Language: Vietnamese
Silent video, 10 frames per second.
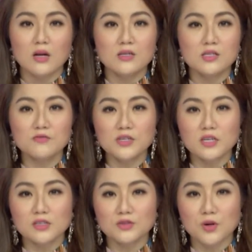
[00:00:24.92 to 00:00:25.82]
Chiếc phi
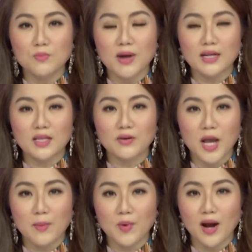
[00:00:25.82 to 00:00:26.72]
cơ drone mang theo
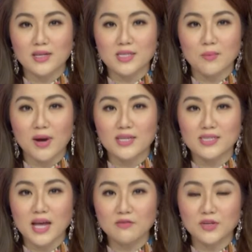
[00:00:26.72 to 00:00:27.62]
camera sẽ bay
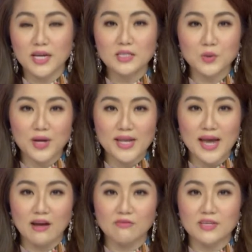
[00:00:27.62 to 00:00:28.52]
sát với các tòa
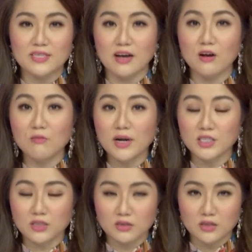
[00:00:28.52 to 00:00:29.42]
nhà và sẽ không
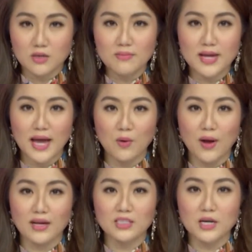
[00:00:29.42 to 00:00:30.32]
bay trực tiếp ngang
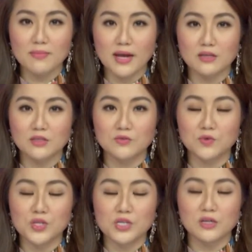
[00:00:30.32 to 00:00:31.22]
qua hàng trăm ngàn người
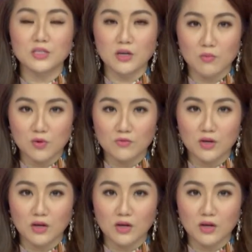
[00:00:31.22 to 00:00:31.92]
vui chơi trong khu vực.